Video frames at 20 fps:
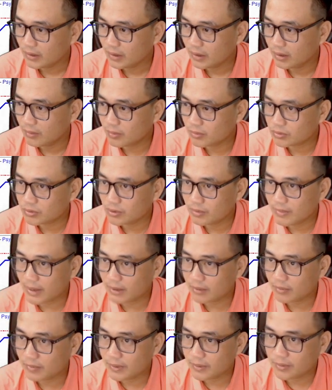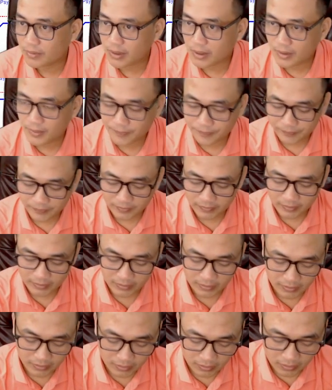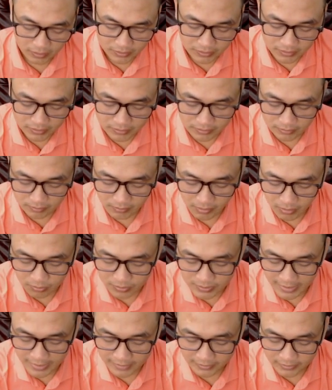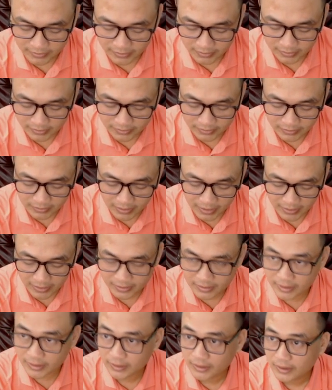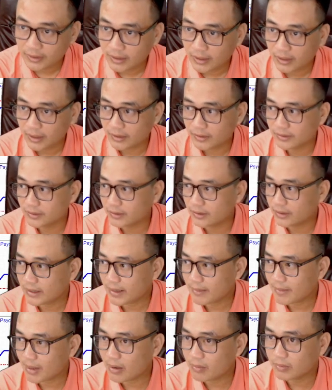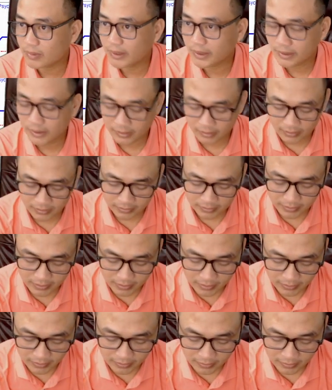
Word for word: uh, một số mã cổ phiếu uh, uh, bất động sản thì như thế này gì uh, như Nam Long đi uh, N